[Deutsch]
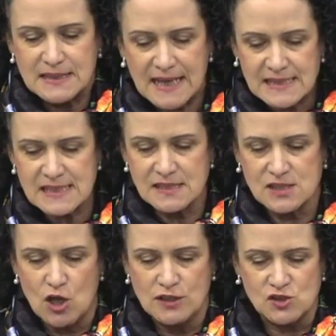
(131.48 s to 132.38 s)
Diese
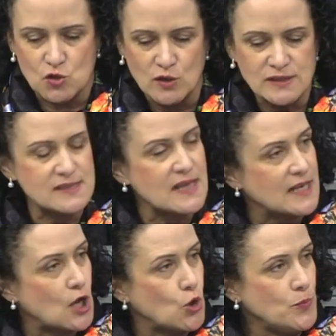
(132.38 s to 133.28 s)
sollen zugunsten
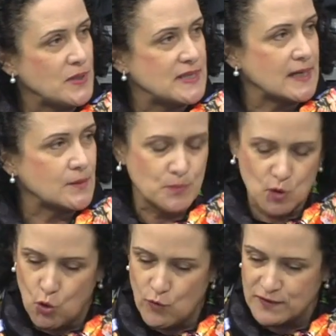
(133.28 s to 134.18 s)
einer unbedingten
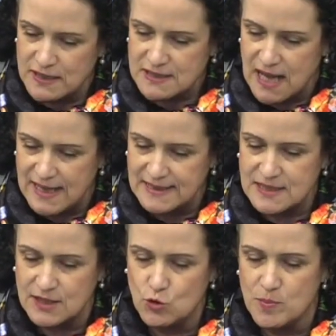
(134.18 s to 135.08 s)

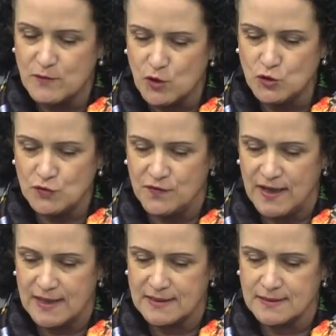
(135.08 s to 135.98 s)
Beruflichkeit überwunden
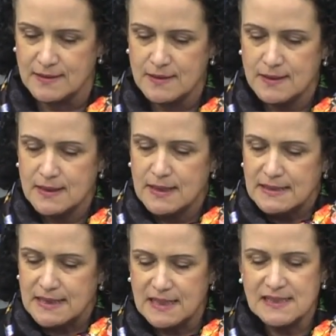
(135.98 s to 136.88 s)
werden.
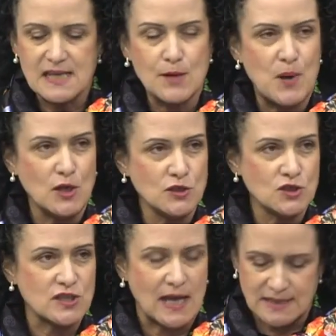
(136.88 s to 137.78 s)
Die
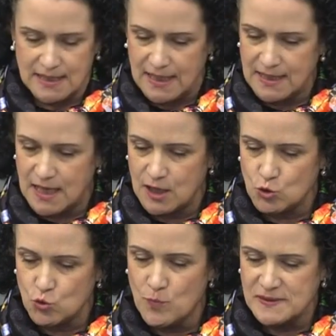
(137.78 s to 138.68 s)
Lissabon-Strategie der
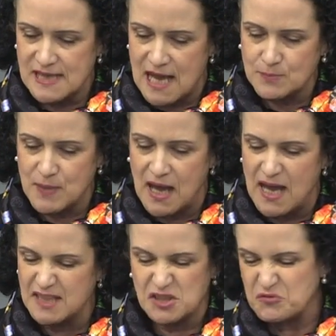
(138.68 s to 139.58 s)
EU besagt
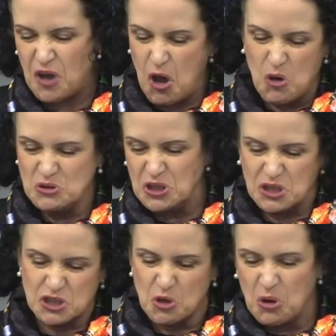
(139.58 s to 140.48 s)
bereits, Frauen, die
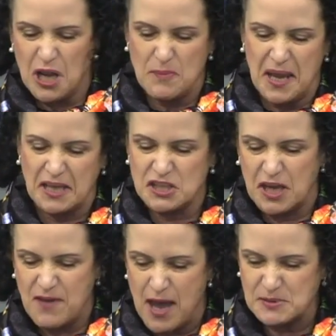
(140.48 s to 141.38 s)
nicht lohnabhängig
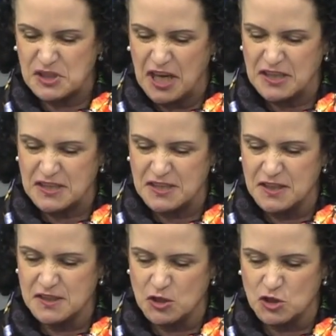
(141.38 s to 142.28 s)
erwerbstätig
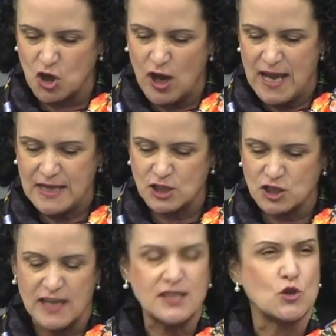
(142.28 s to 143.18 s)
sind, sind steuerlich
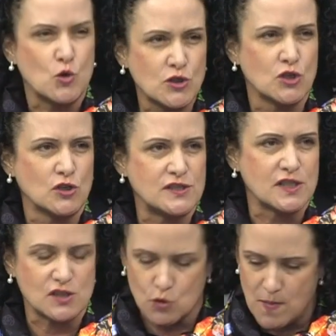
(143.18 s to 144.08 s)
schlicht
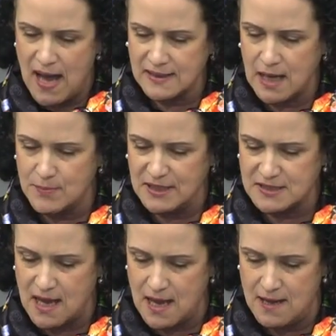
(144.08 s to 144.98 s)
ungenutztes
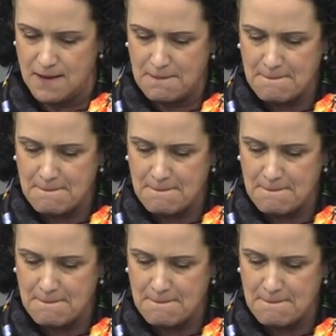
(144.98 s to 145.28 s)
Humankapital.